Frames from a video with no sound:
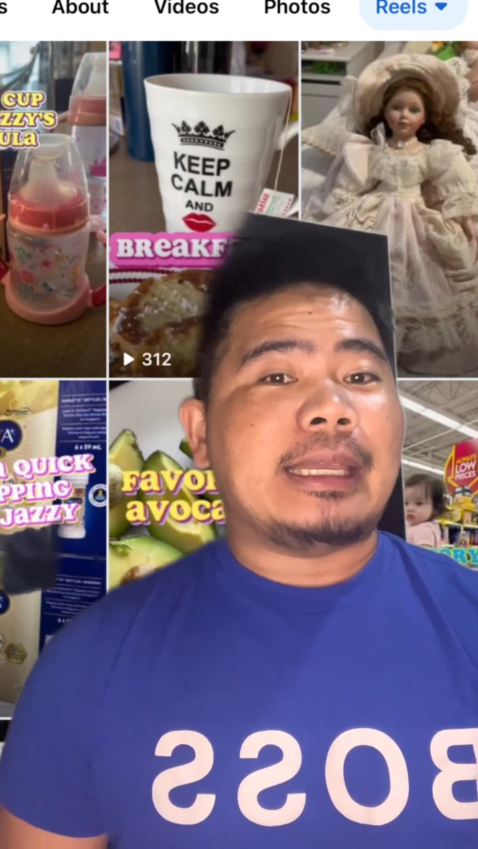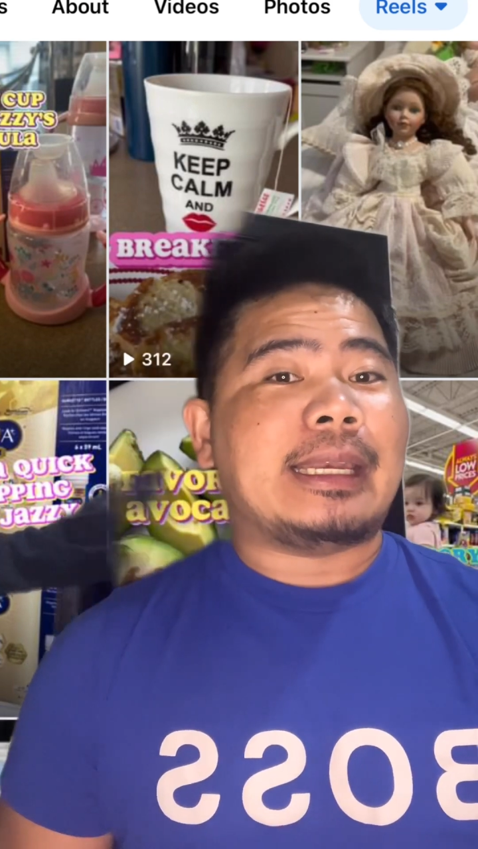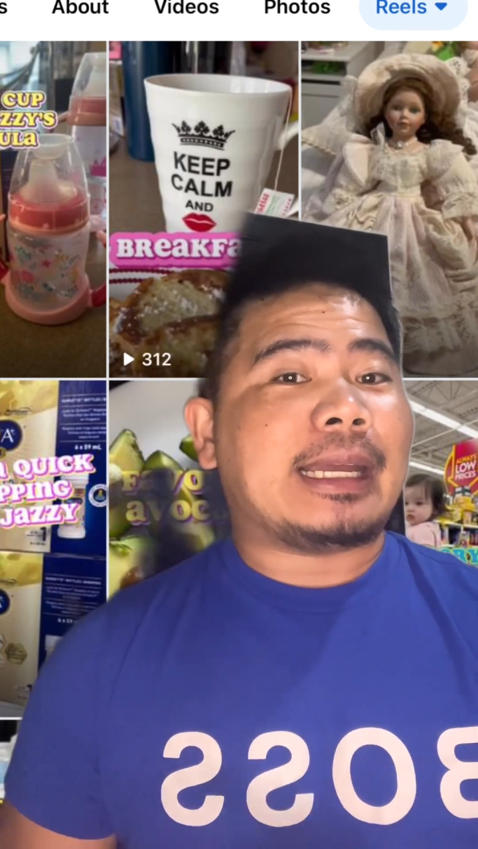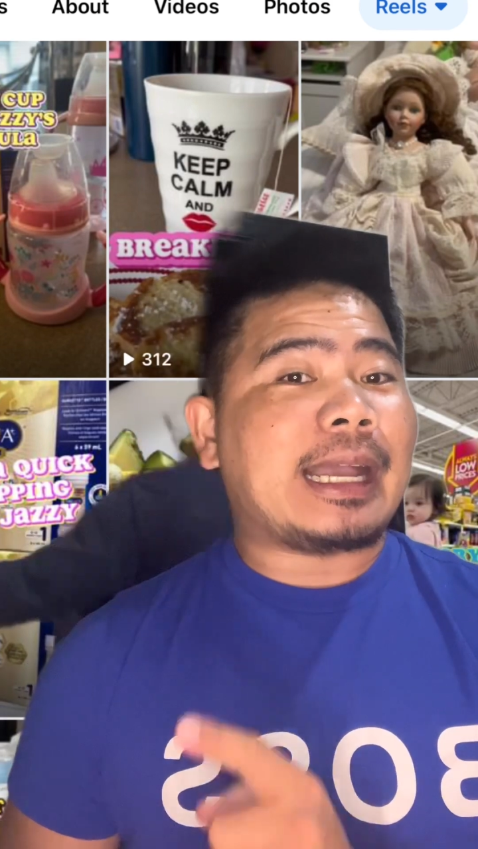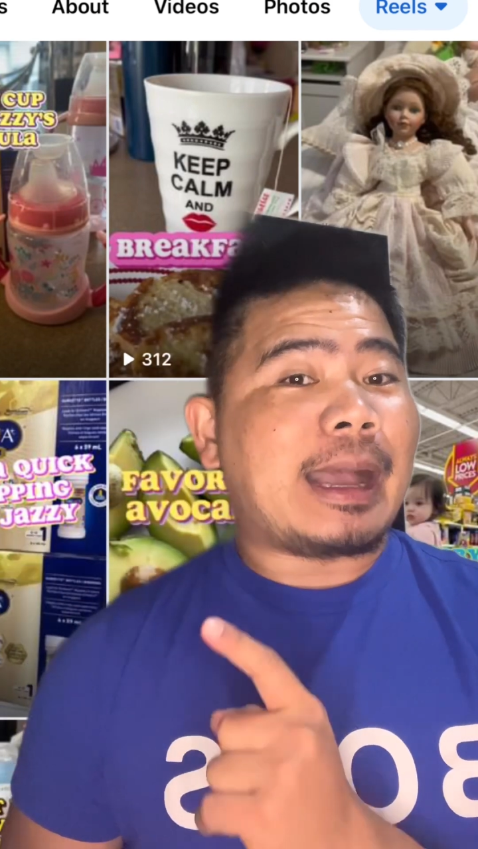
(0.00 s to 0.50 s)

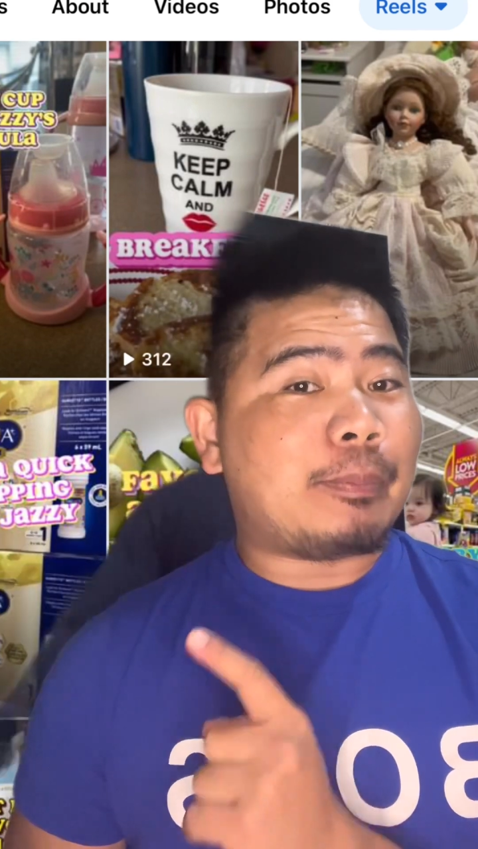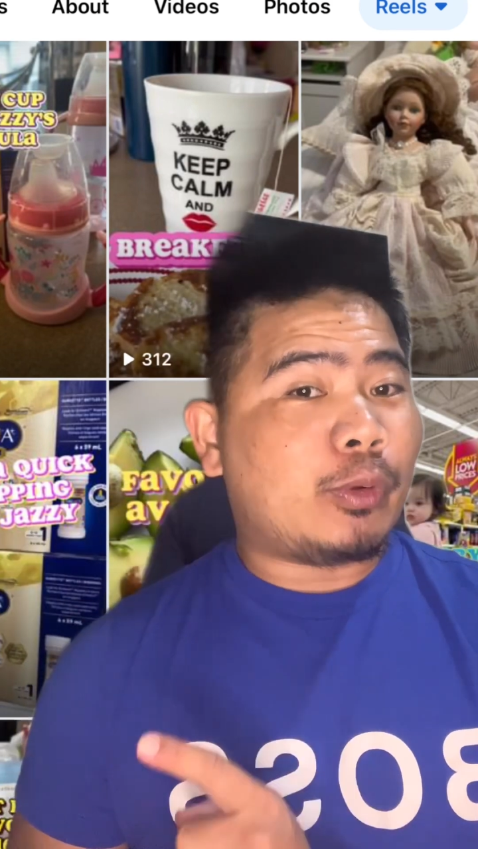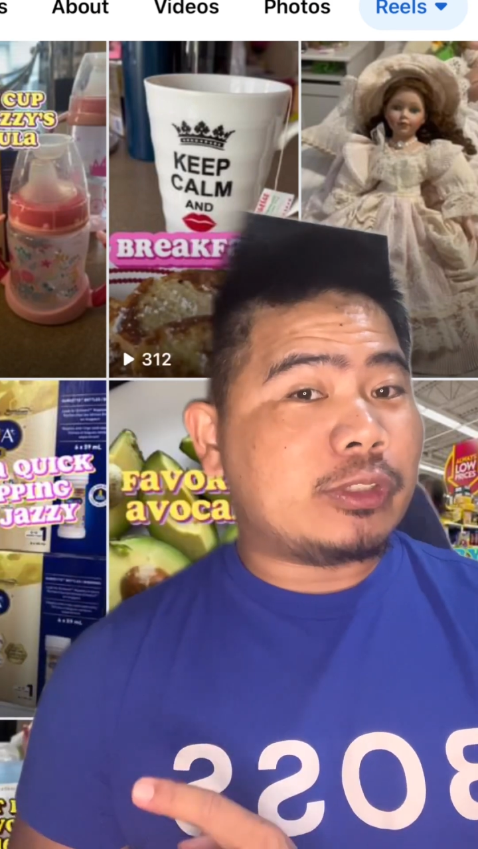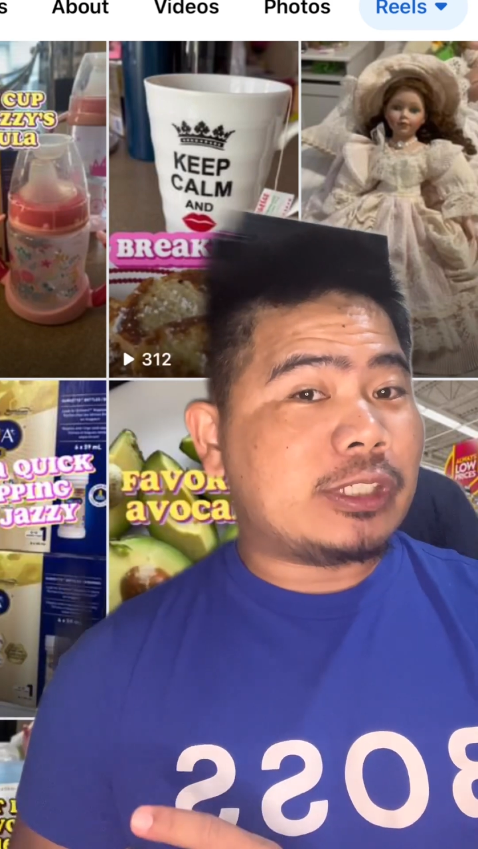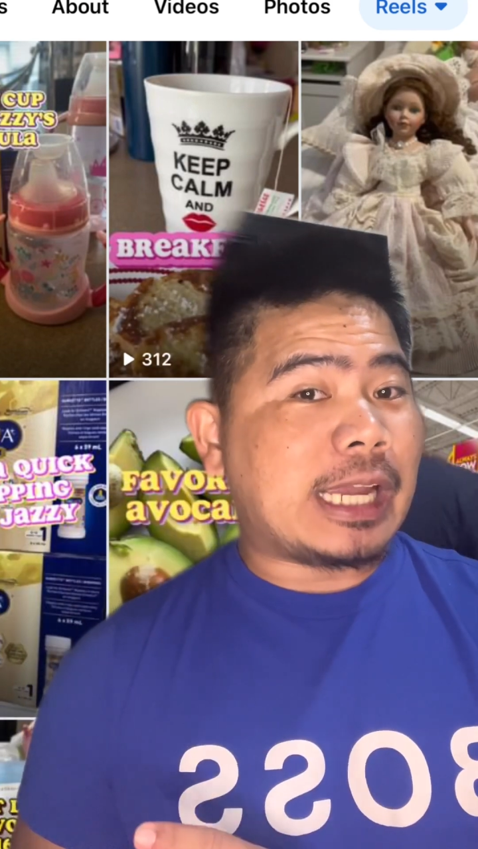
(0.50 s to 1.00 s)

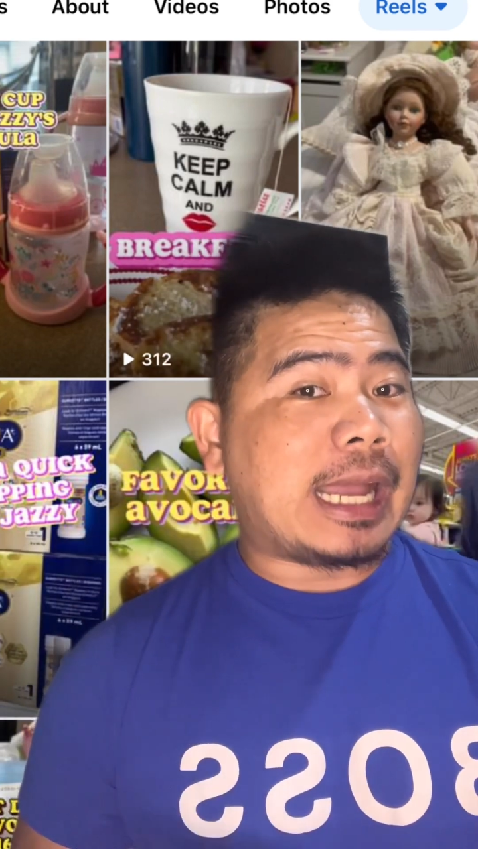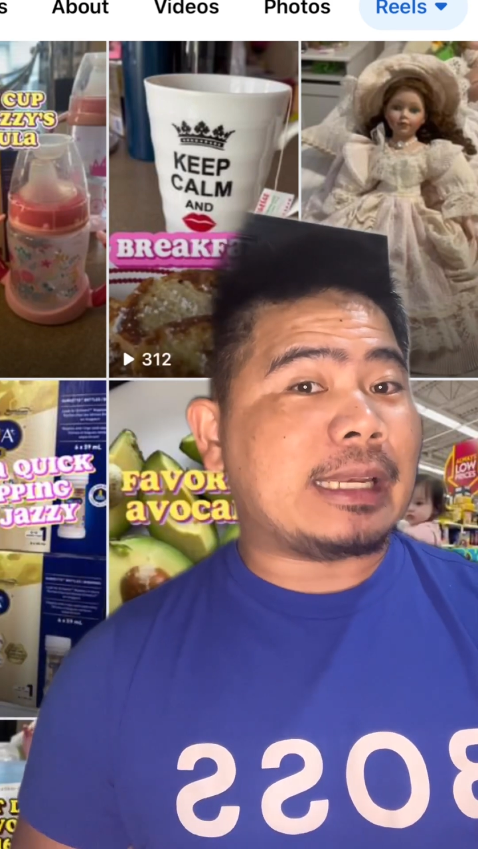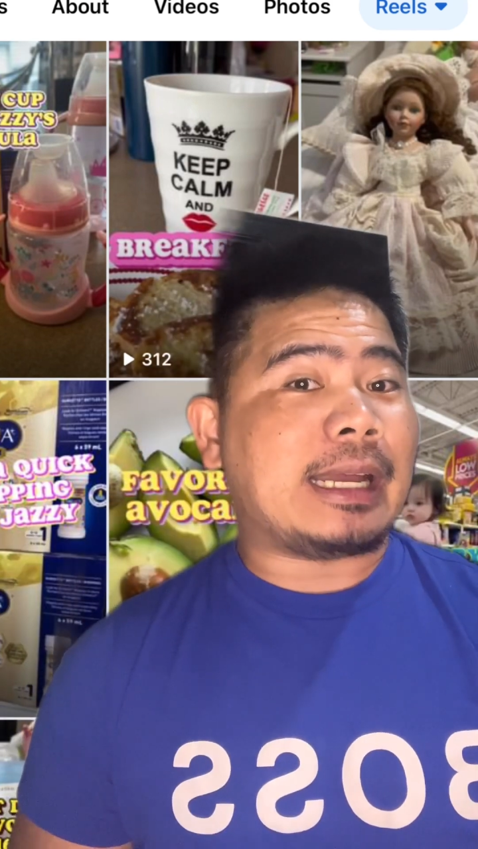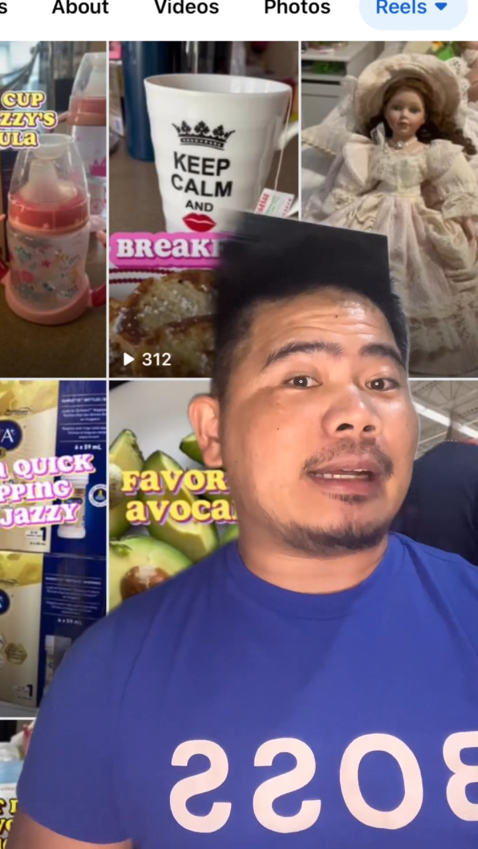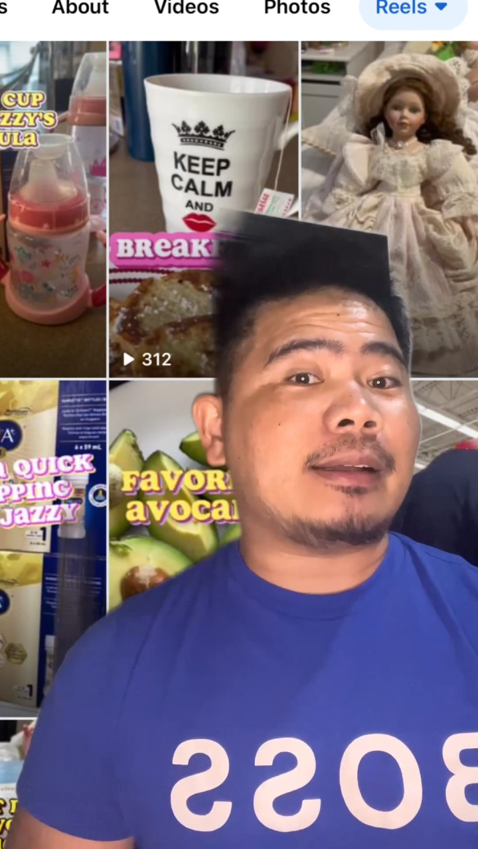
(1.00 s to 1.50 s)
nag-upload siya
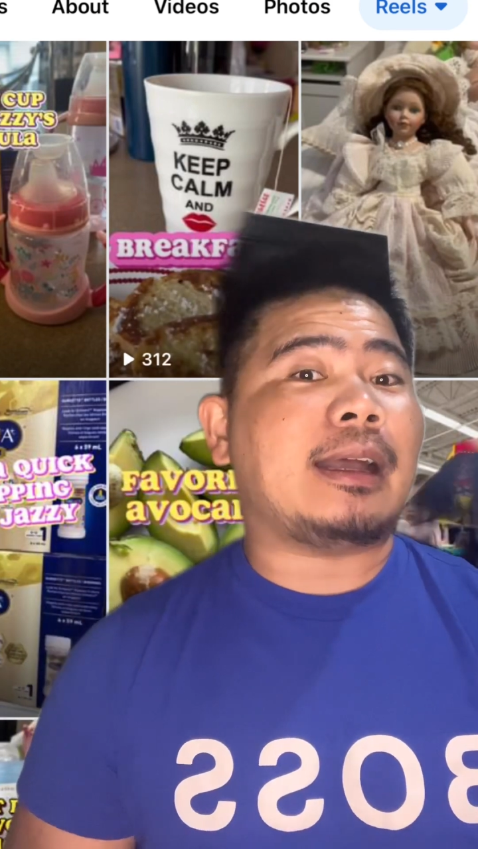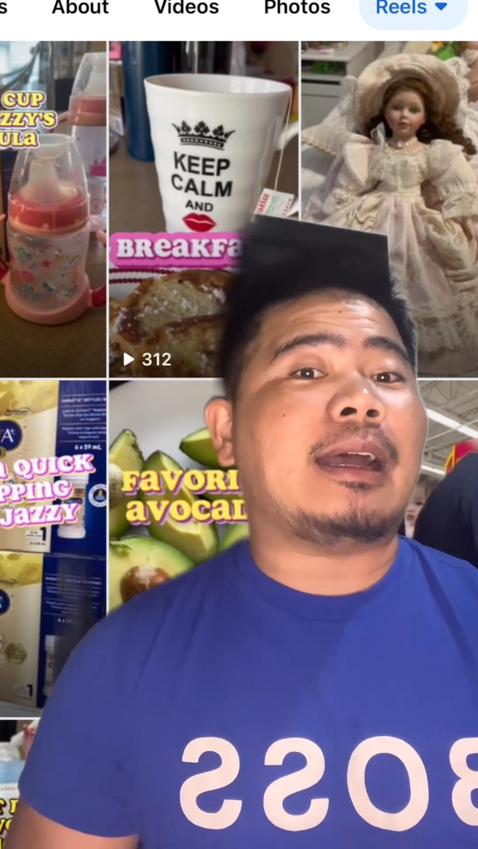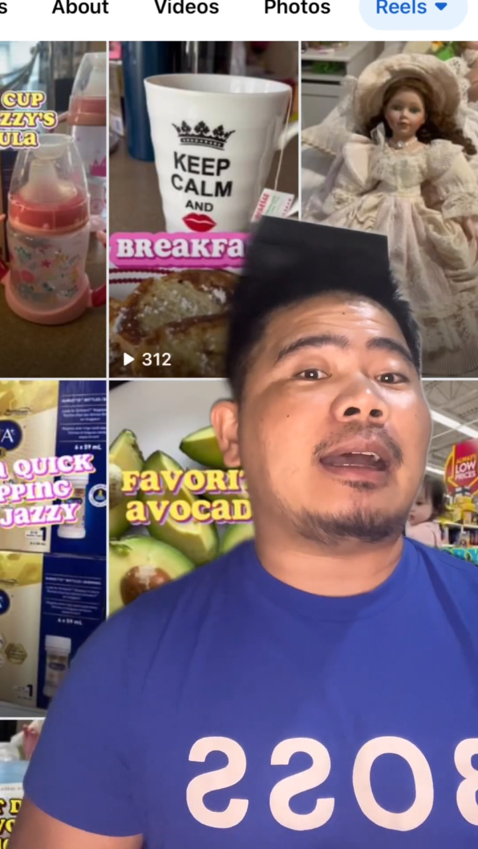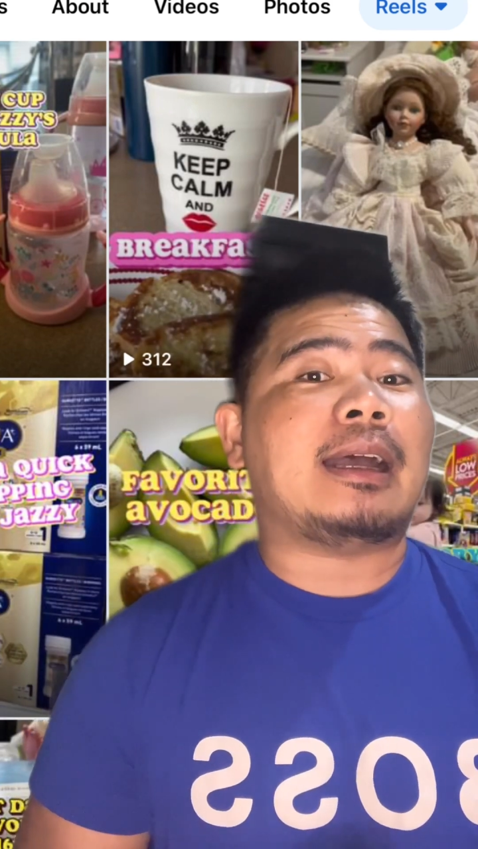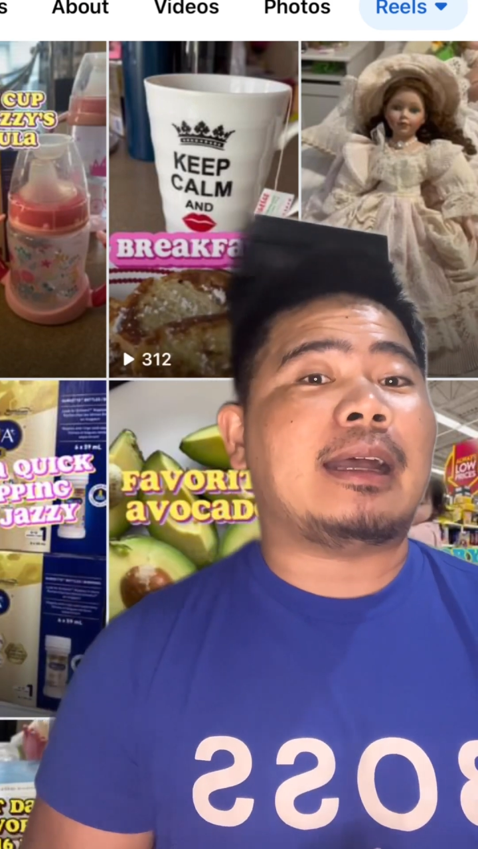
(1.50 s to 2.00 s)
ng
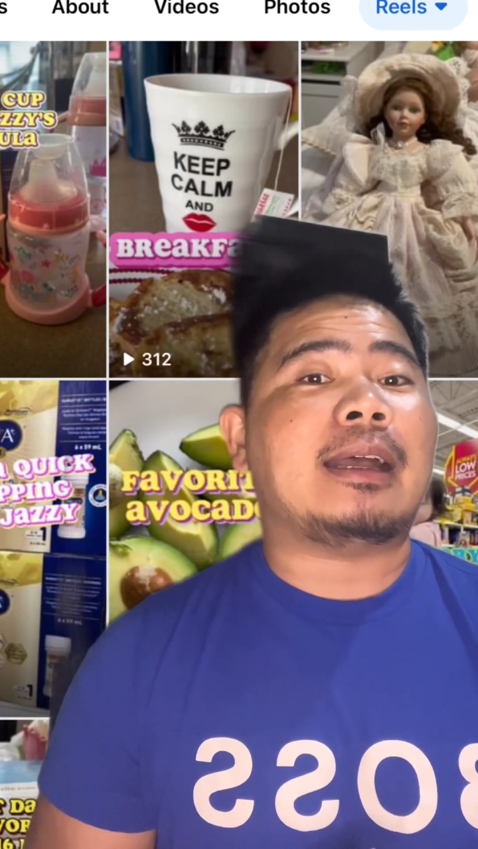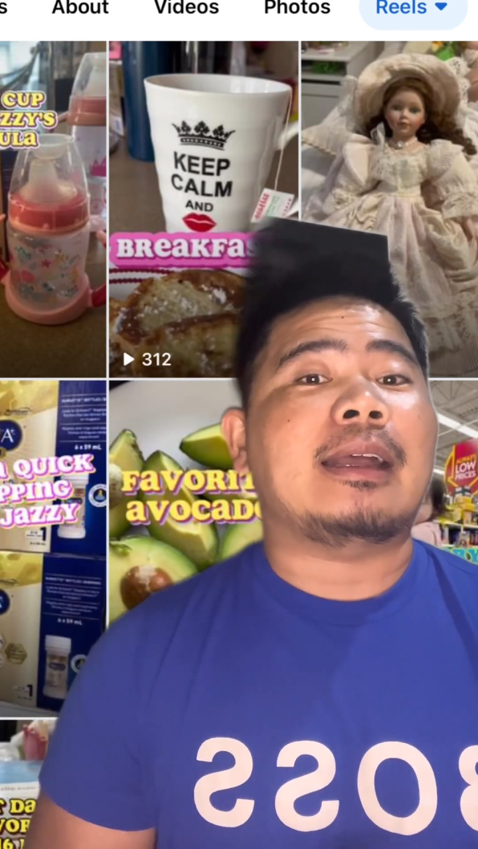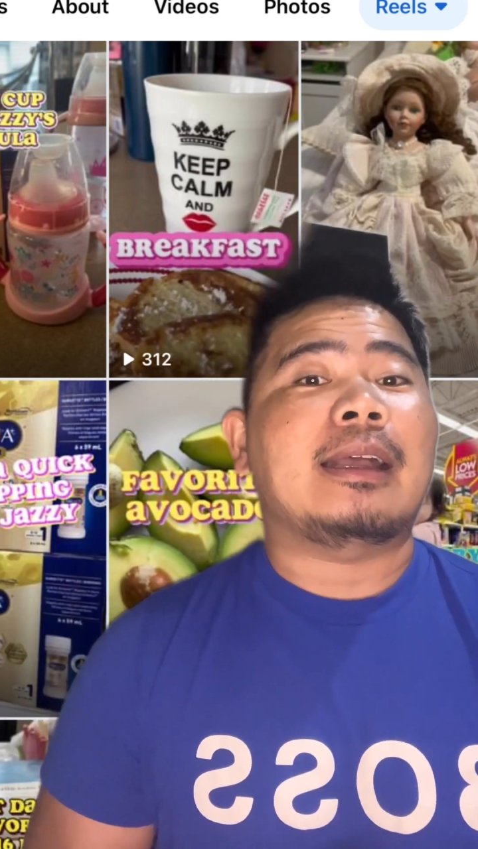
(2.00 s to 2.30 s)
uh,